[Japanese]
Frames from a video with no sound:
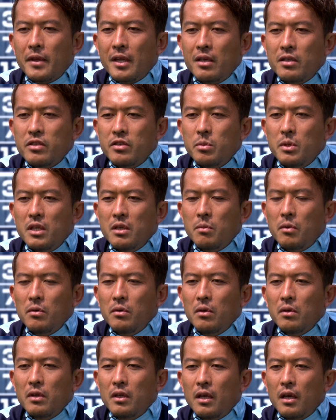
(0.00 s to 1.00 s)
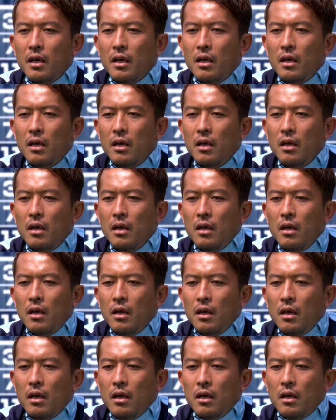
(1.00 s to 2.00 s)
守備に戻って
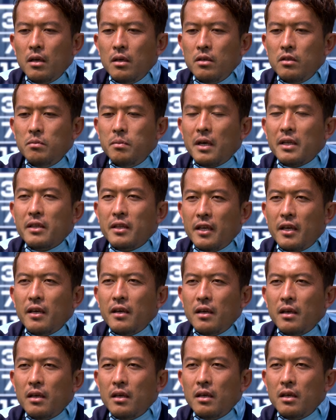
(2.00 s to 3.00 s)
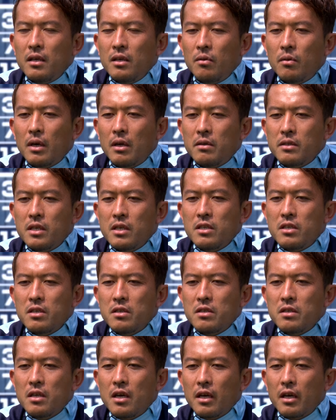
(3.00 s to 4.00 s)
奪って他の選手に
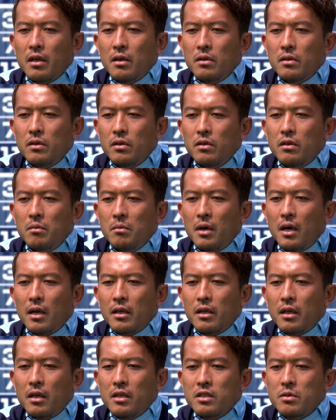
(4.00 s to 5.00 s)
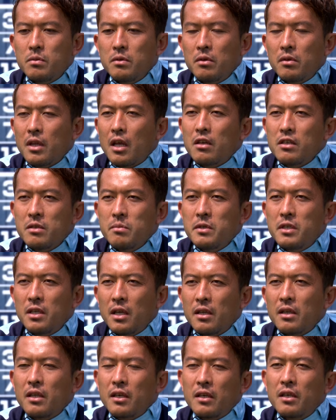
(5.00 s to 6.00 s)
つなげるっていうのも新たな自分の楽しみに
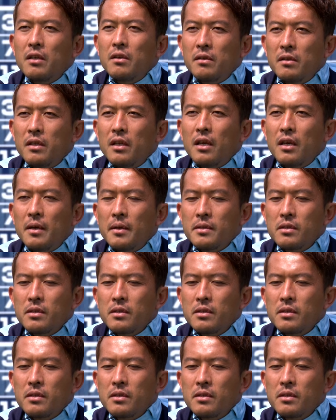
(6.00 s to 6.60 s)
なってきてるんで